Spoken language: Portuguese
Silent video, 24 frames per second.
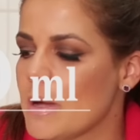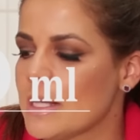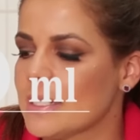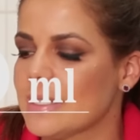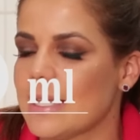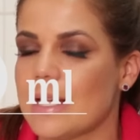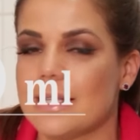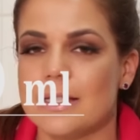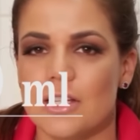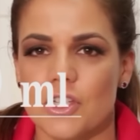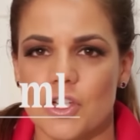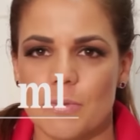uma
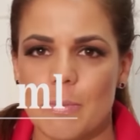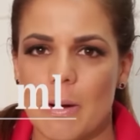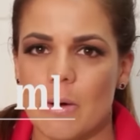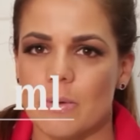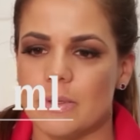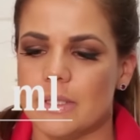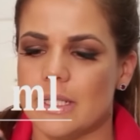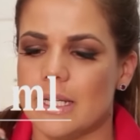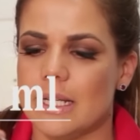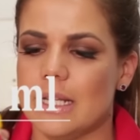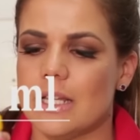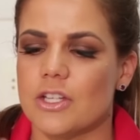essência de
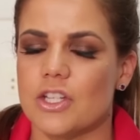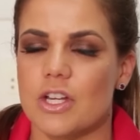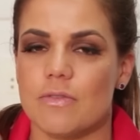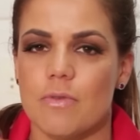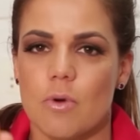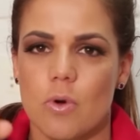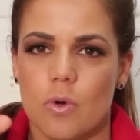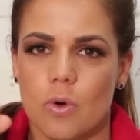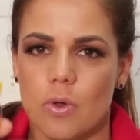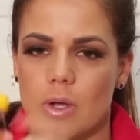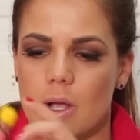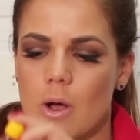baunilha. Já
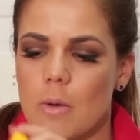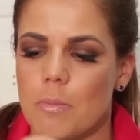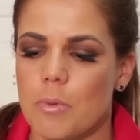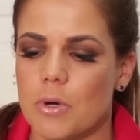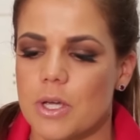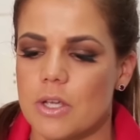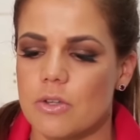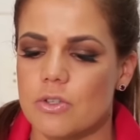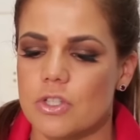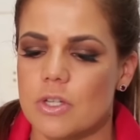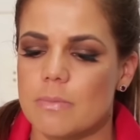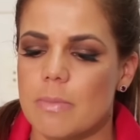vou colocar um
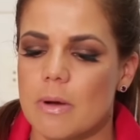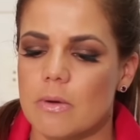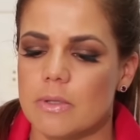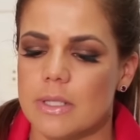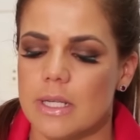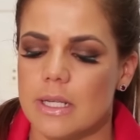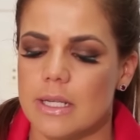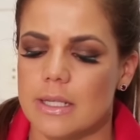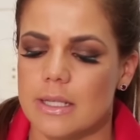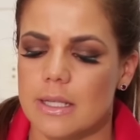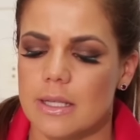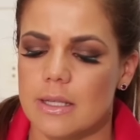pouquinho de
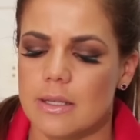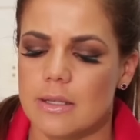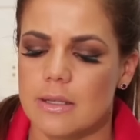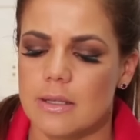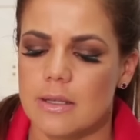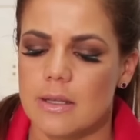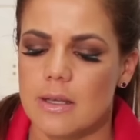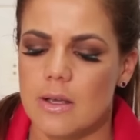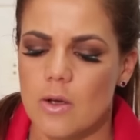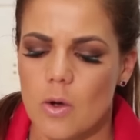baunilha aqui.